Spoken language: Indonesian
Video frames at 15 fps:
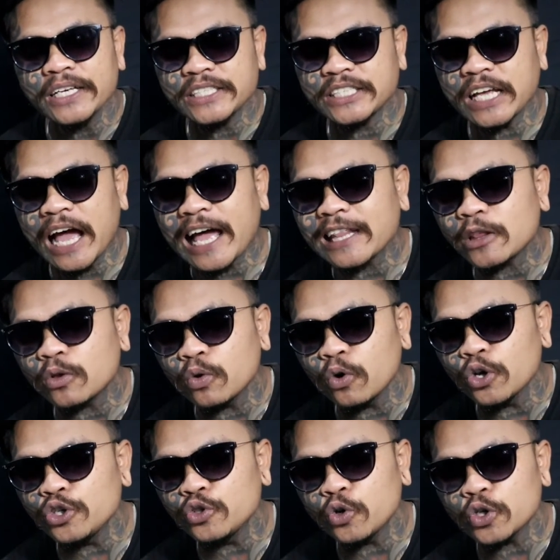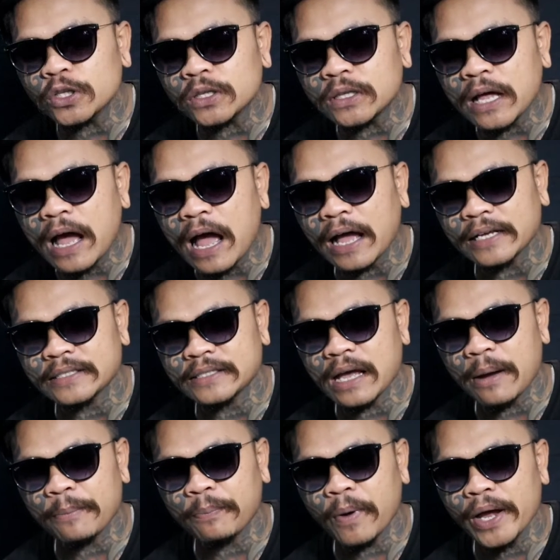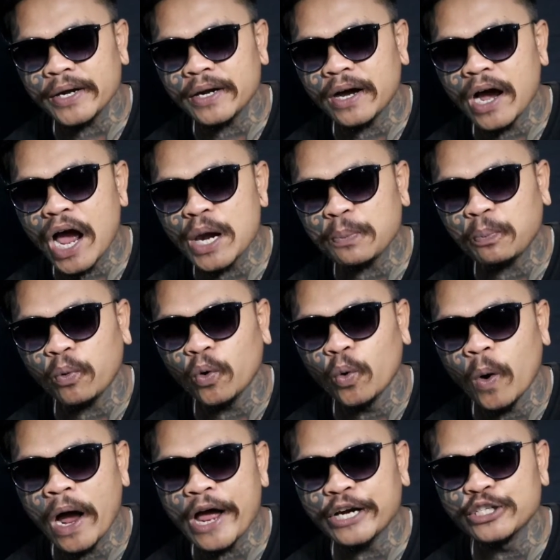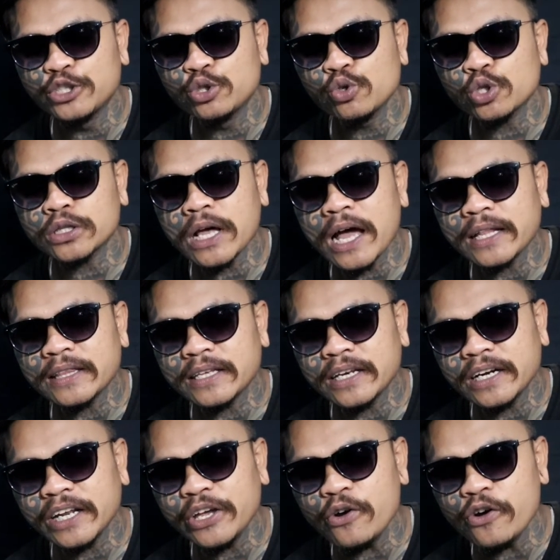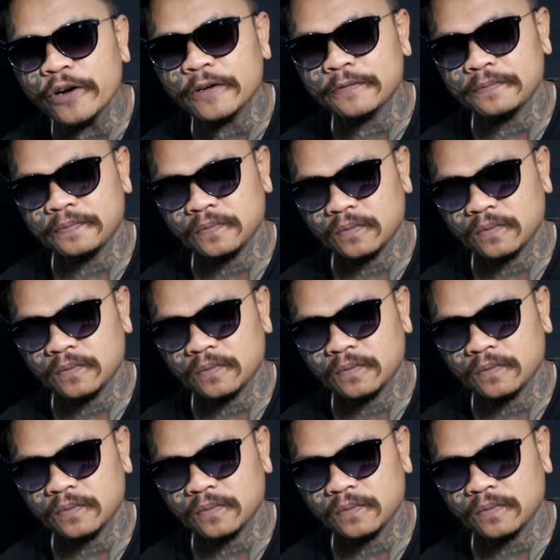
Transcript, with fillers: satu juta sampai dengan puluhan juta triliun.